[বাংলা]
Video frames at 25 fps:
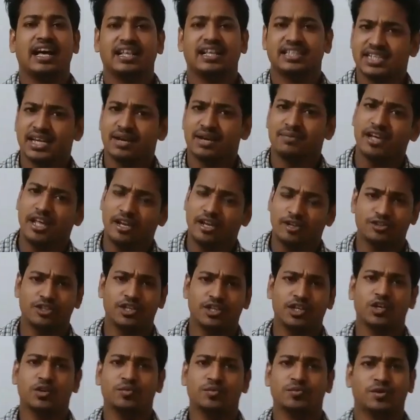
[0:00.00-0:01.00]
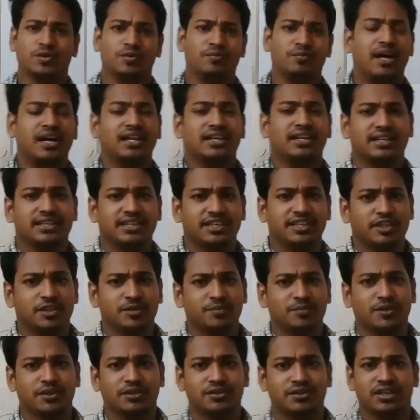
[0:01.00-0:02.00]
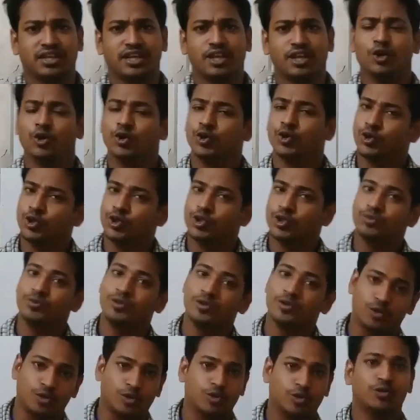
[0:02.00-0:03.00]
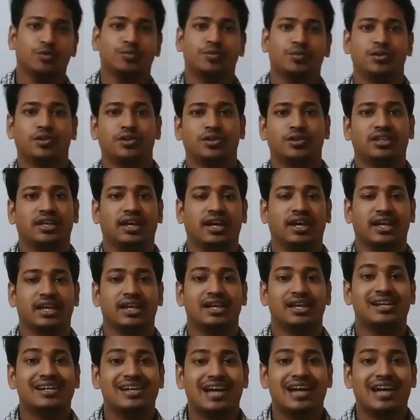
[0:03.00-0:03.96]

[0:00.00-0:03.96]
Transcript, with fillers: আজকে আমরা আলোচনা করব বাংলা দ্বিতীয় পত্রে অন্যতম গুরুত্বপূর্ণ অধ্যায়